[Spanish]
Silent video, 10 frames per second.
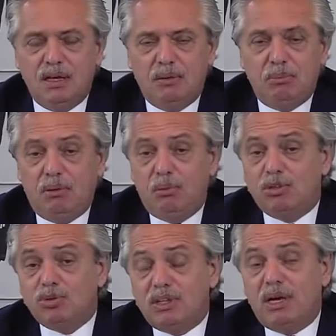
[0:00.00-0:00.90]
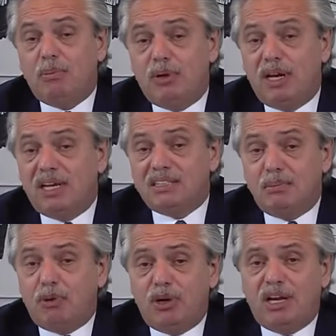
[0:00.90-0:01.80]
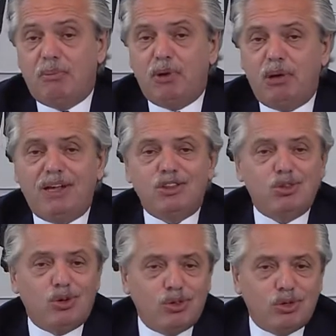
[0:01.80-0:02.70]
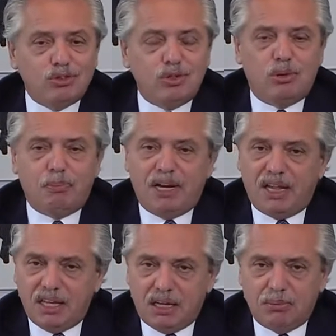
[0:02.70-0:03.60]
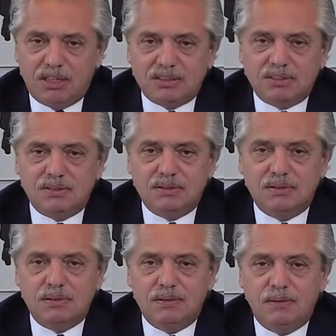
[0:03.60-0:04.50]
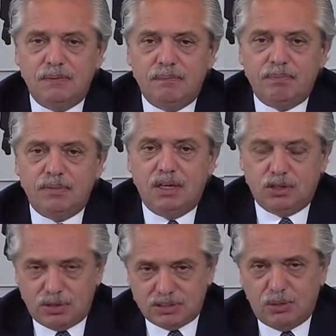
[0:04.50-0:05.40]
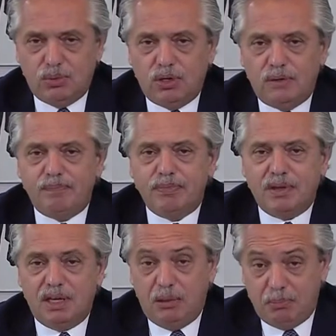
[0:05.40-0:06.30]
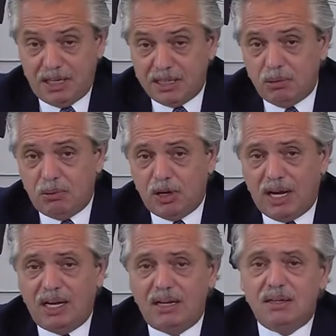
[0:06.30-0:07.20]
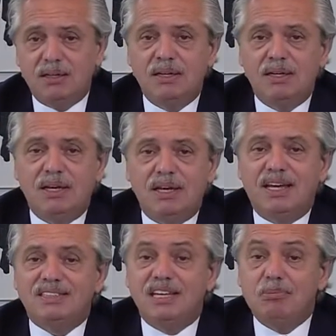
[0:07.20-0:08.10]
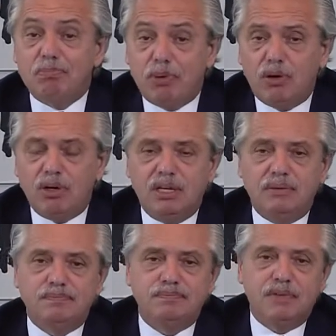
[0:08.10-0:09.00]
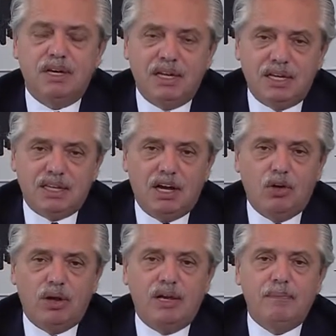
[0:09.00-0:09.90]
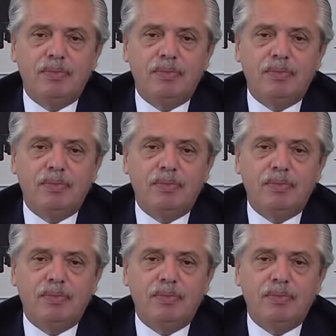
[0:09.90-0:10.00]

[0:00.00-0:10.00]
Vivimos un tiempo en el que se ponen a prueba todos los paradigmas. Estoy seguro que el imperativo moral que se impone en esta hora